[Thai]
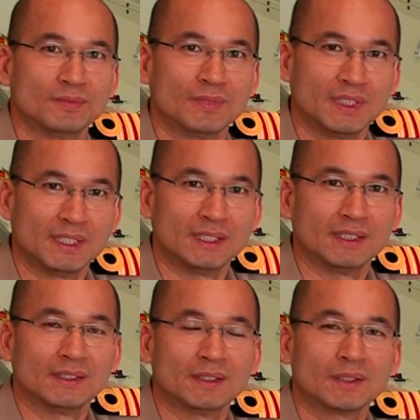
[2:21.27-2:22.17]

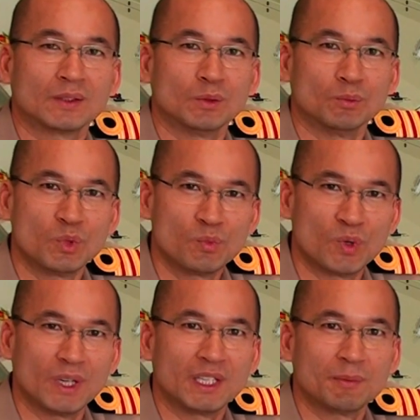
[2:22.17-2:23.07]
1. กลุ่มผู้
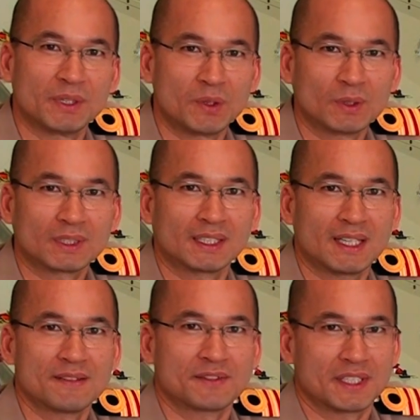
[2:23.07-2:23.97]
ป่วยที่เป็นโรคทาง
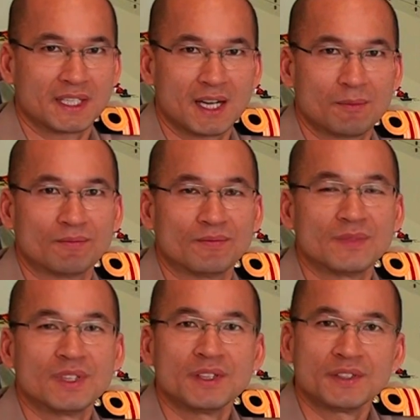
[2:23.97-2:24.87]
ด้านสัญญกรรม
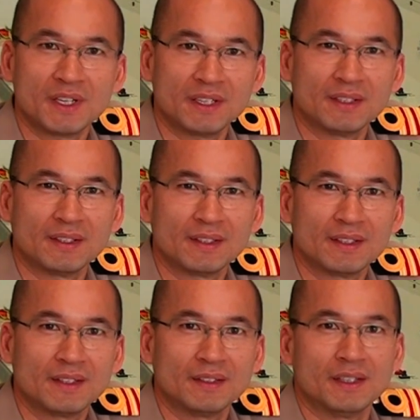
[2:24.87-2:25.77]
เช่น
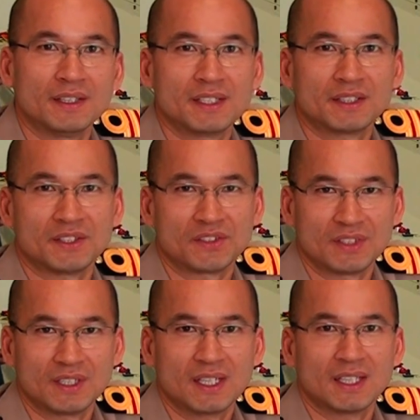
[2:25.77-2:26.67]
เนื้อเยื่อติด
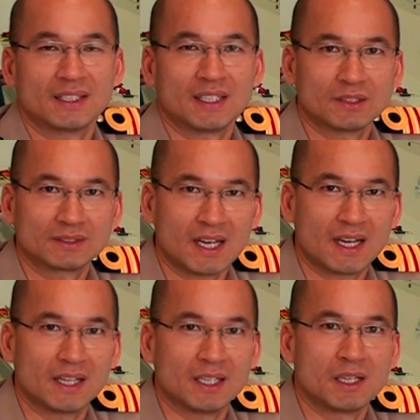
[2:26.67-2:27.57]
เชื้อ เน่า
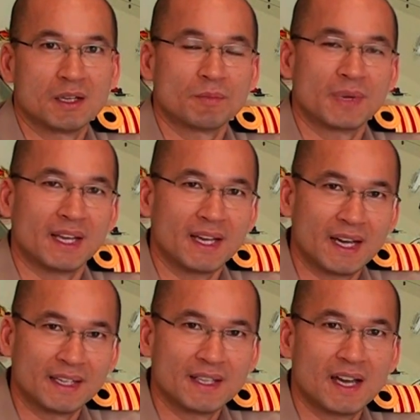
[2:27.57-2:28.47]
ตาย แผล
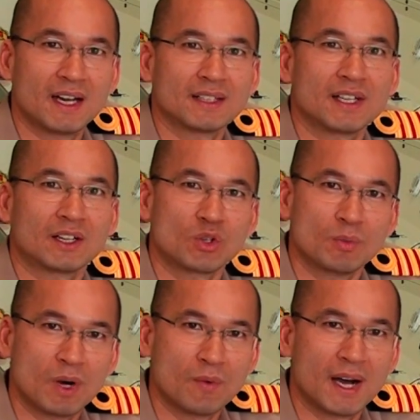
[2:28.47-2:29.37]
หายยากจากโรค
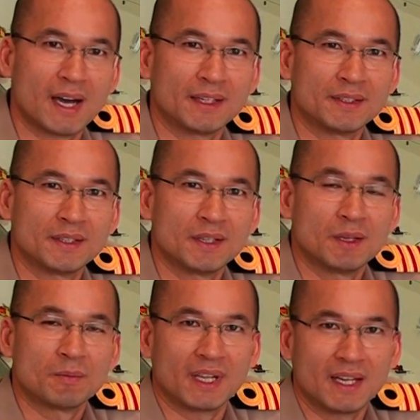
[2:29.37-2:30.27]
เบาหวาน
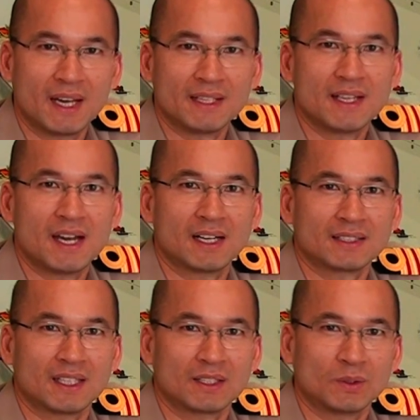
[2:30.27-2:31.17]
แผลหายยาก
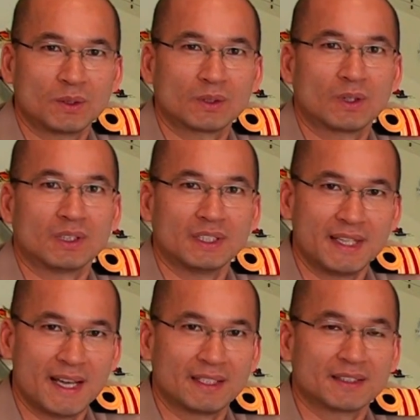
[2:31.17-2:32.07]
จากโรคหลอดเลือด
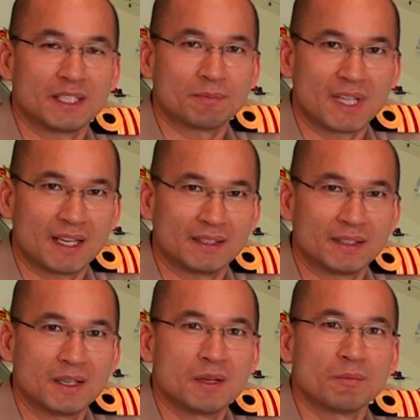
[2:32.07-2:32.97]
แดงตีบตัน
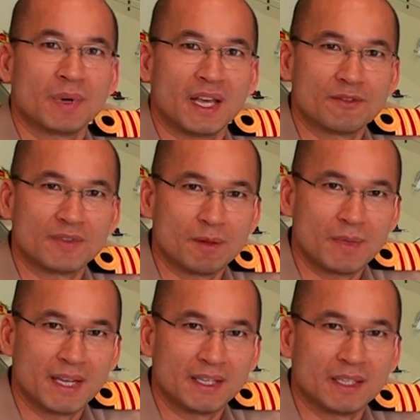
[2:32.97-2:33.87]
แผลไฟ
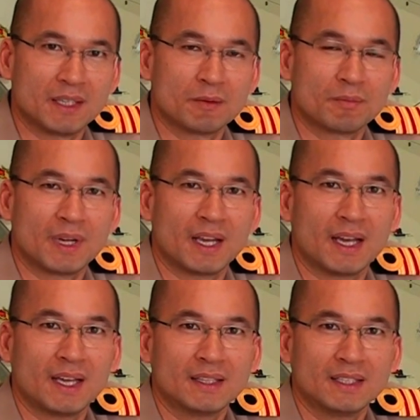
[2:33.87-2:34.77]
ไหม้แผล
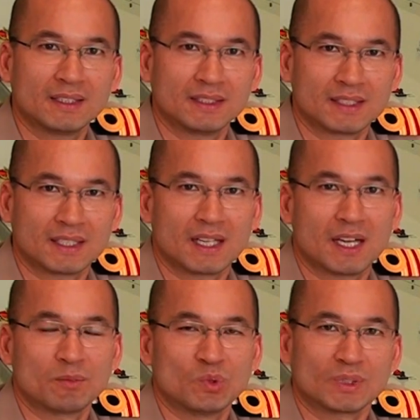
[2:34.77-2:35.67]
ที่เกิดจากกา
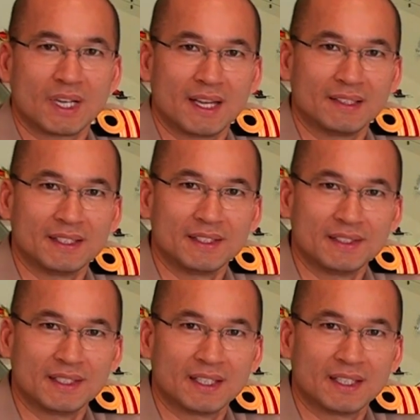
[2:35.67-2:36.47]
รปลูกถ่ายเนื้อเยื่อ